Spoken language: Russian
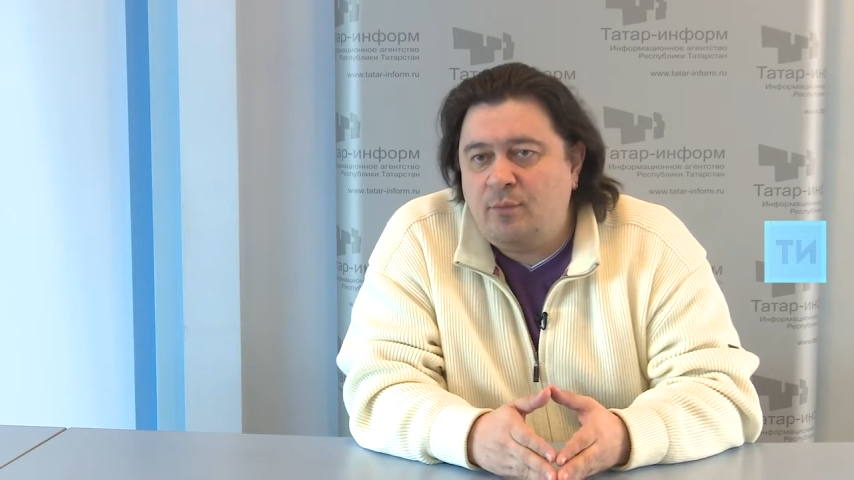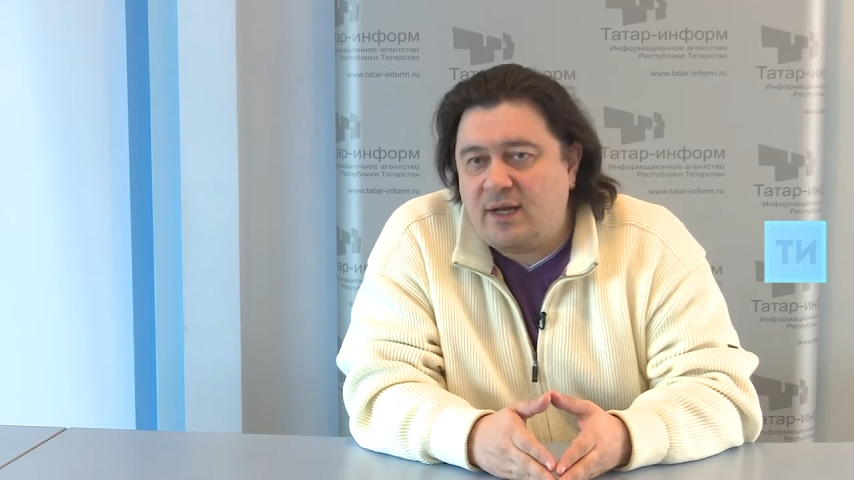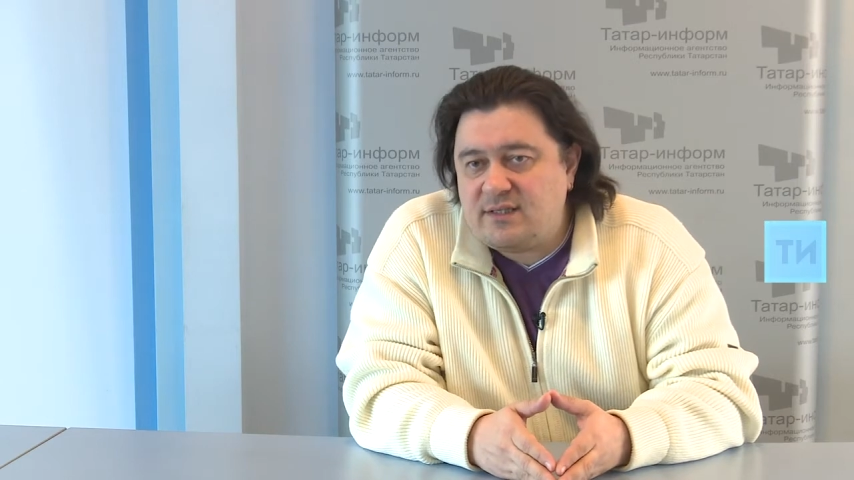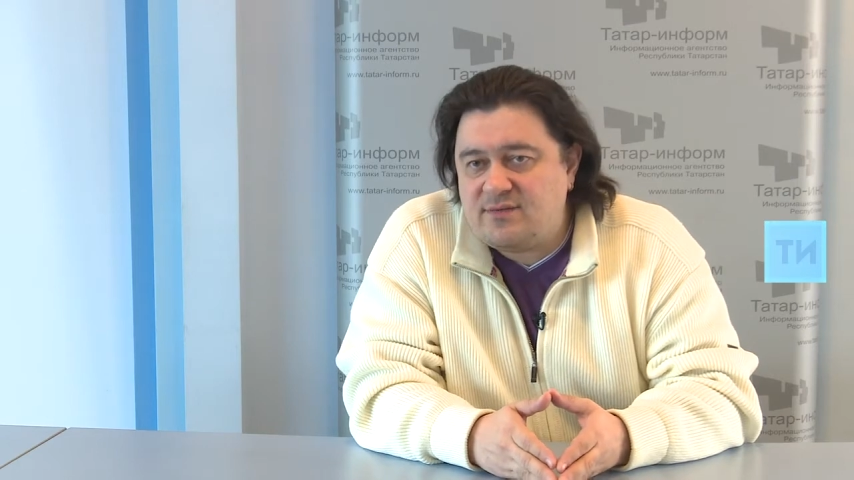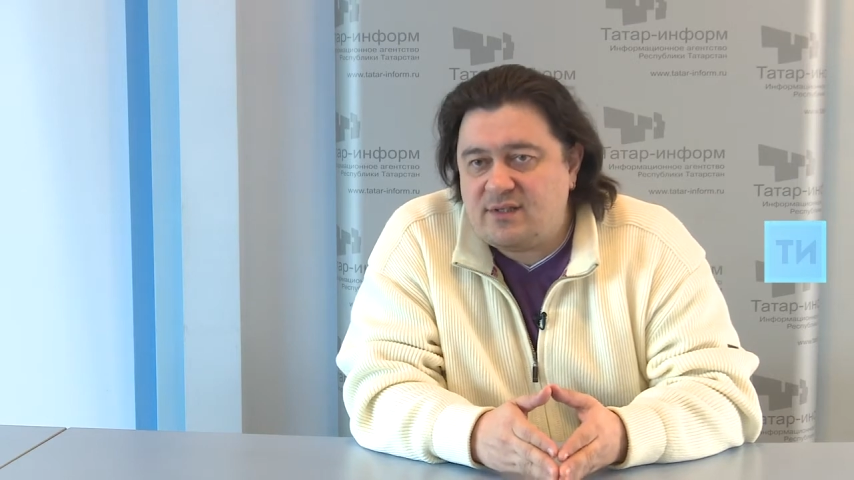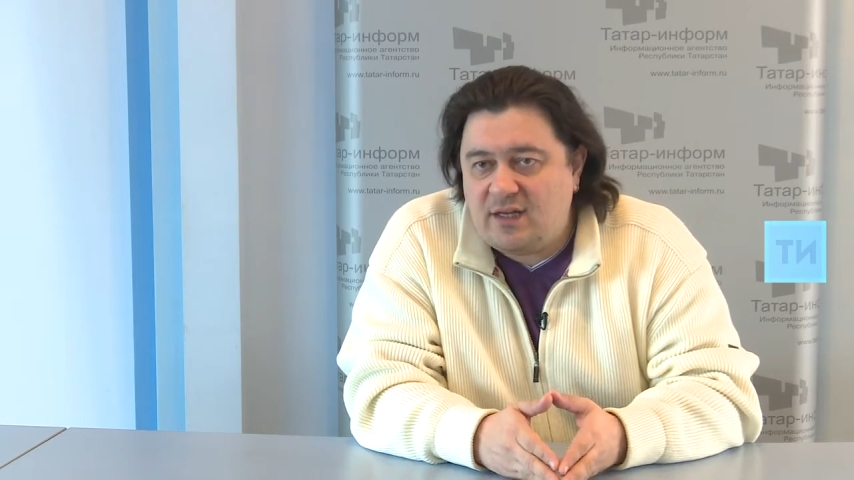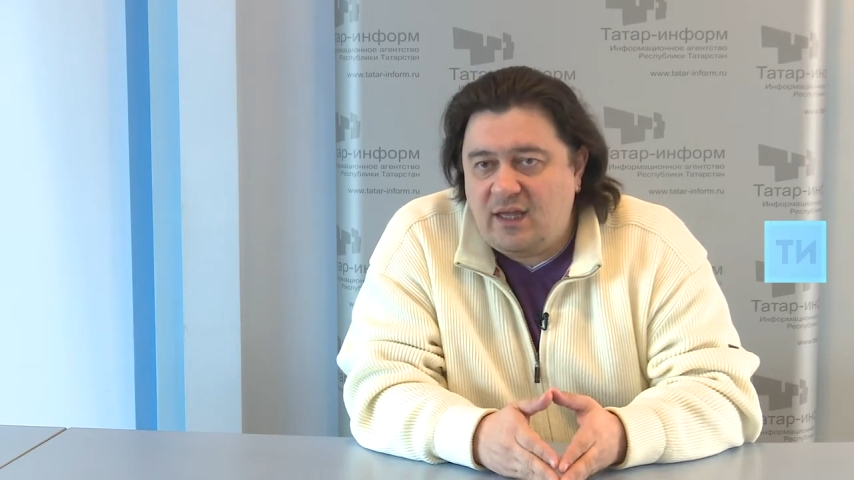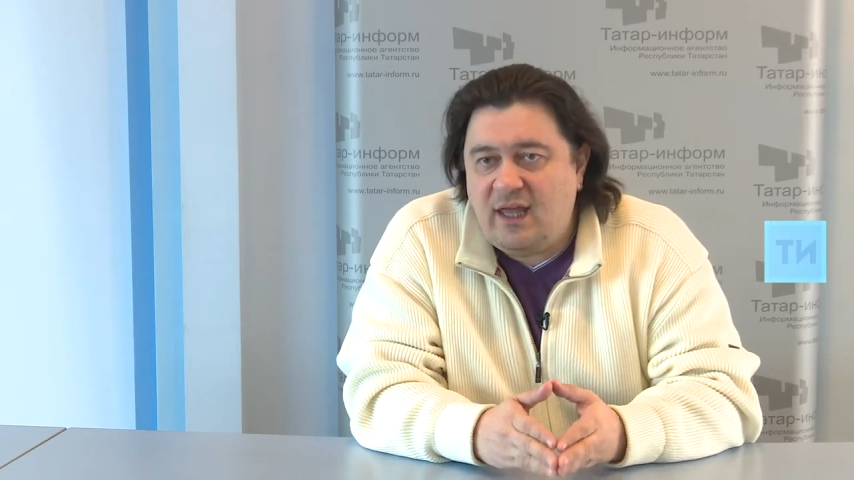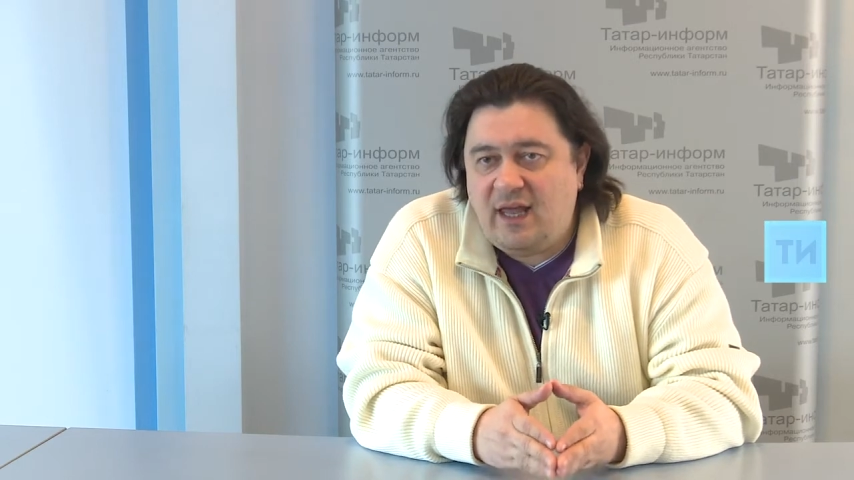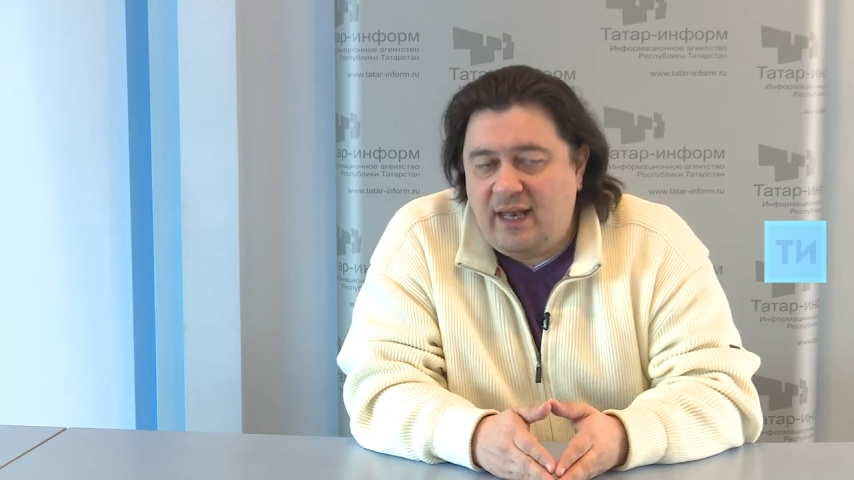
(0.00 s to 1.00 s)
братьев
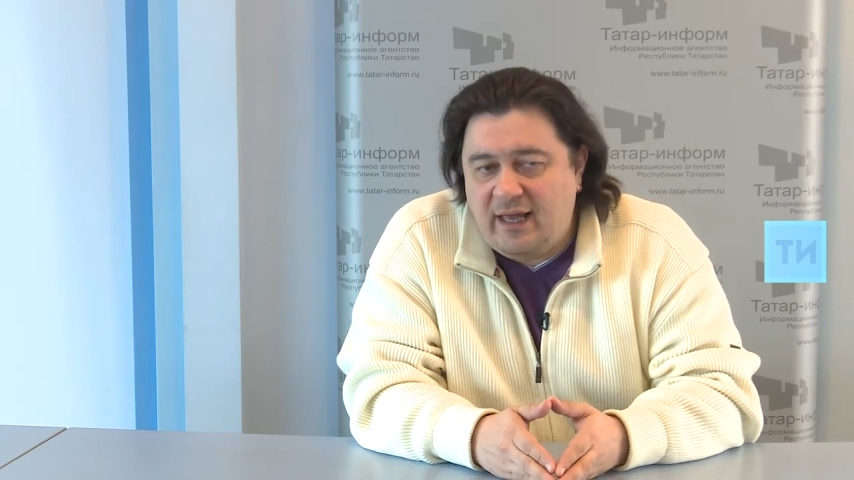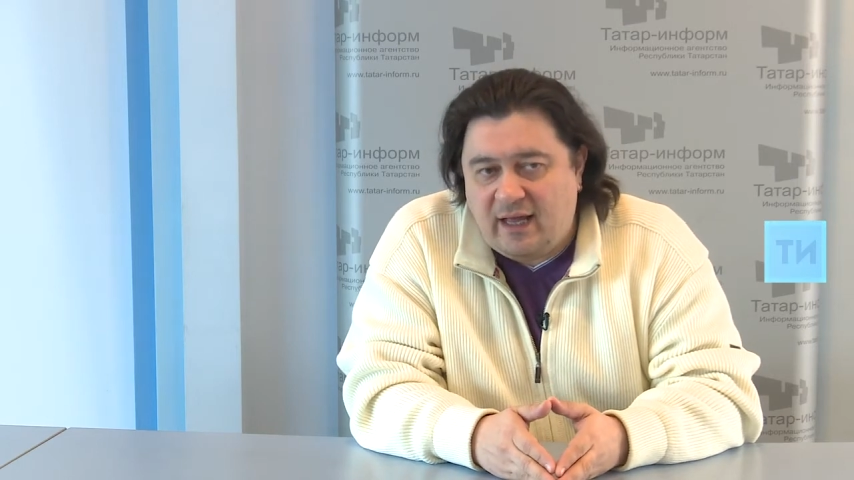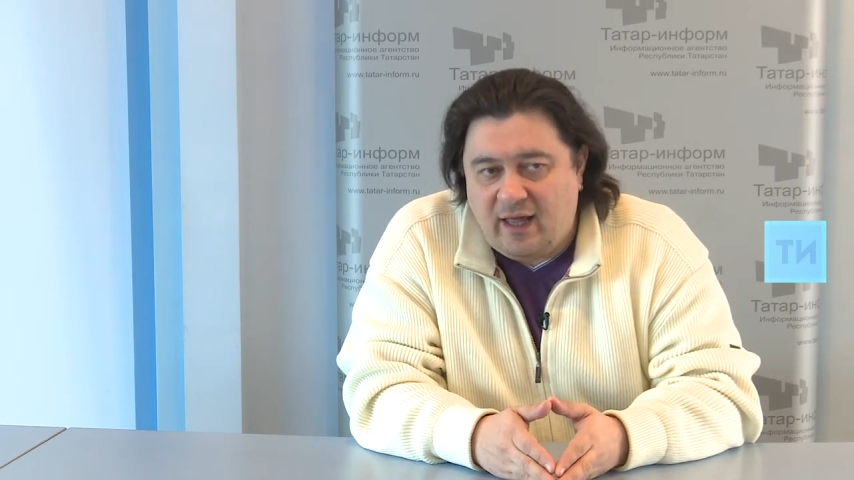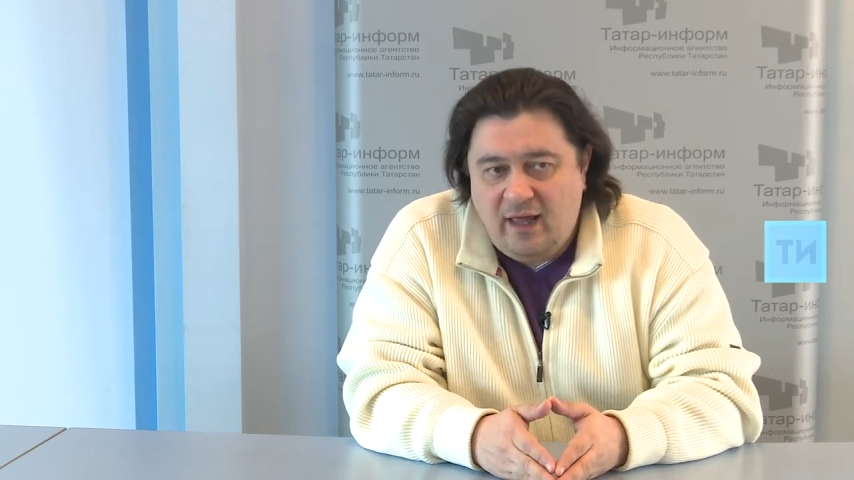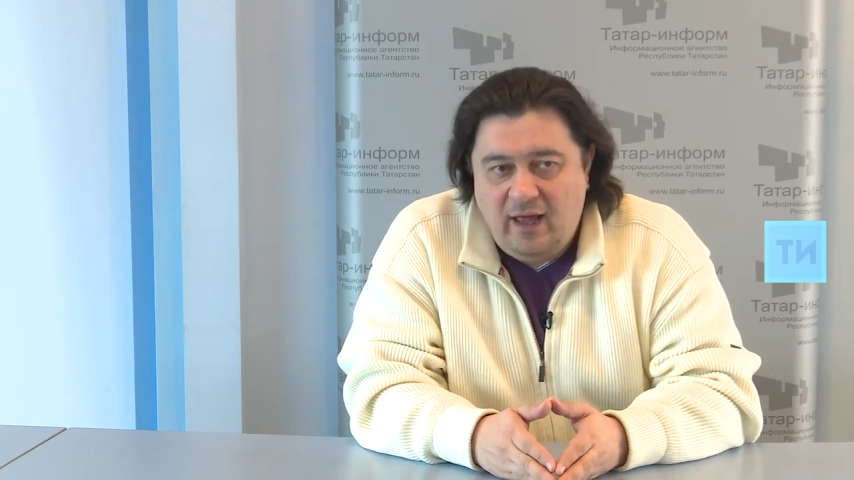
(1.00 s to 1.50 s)
Сергея и Олега.